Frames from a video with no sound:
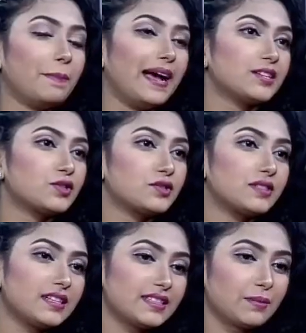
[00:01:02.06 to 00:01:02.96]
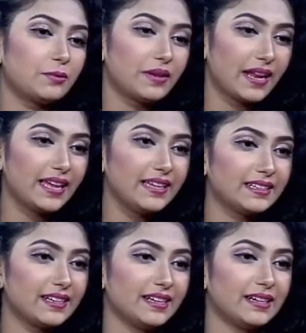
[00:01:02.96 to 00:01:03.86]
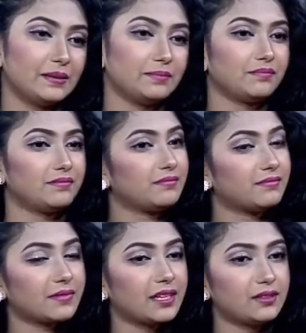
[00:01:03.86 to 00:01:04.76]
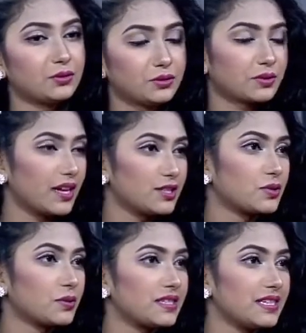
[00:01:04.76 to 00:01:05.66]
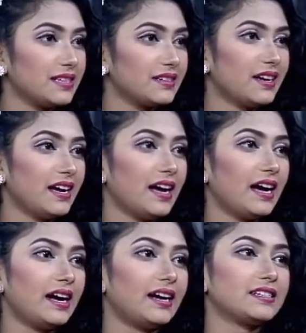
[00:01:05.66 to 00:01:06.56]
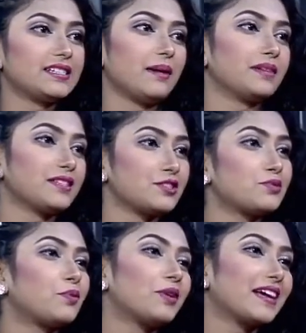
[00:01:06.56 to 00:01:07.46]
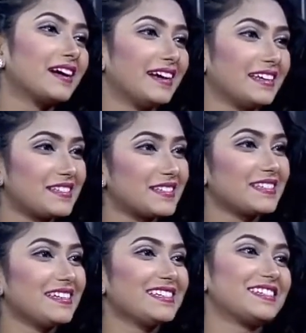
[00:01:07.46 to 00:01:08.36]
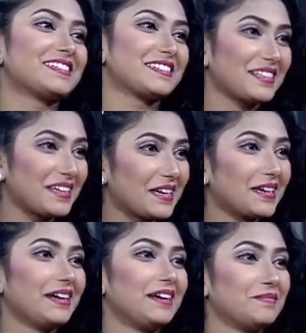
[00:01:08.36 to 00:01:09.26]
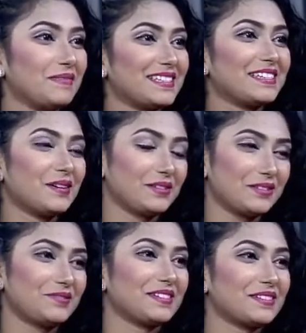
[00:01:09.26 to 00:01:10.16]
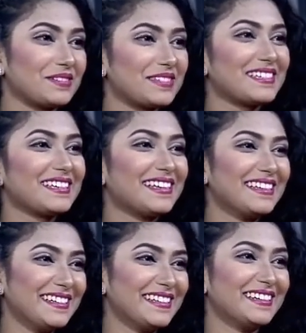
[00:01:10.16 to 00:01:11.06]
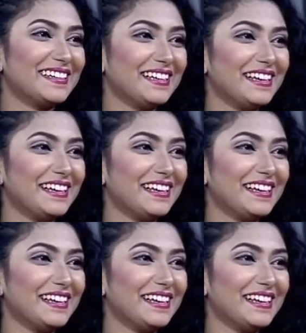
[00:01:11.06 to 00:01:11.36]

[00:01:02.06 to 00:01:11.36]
ব্যস্ততা তেমন নেই দুটো কাজ করছি আচ্ছা আর সামনে যেহেতু পরীক্ষা এইচএসসি সেটাতেই হ্যাঁ। বেশি কনসেন্ট্রেট করছি সেই